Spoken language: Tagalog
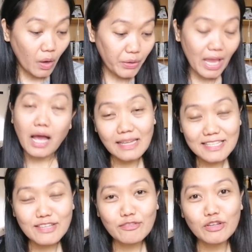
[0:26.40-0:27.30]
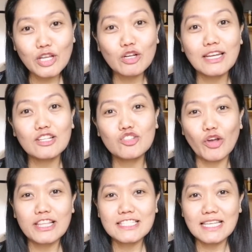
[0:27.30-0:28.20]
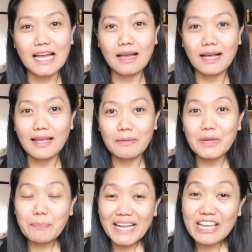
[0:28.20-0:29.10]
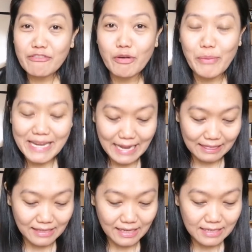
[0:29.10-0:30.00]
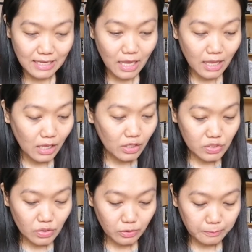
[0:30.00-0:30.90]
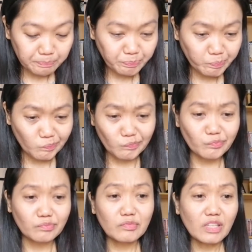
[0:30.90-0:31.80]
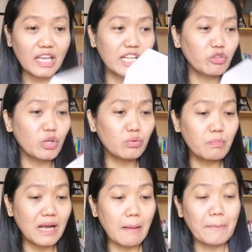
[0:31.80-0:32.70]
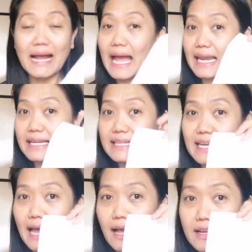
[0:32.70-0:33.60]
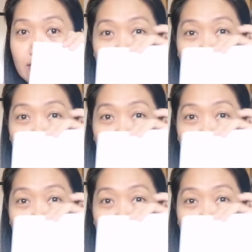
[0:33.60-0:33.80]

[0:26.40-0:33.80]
Oh yeah, na-receive ko na yung nag-join sa pag-giveaway natin. So, ito yung mga pangalan nila.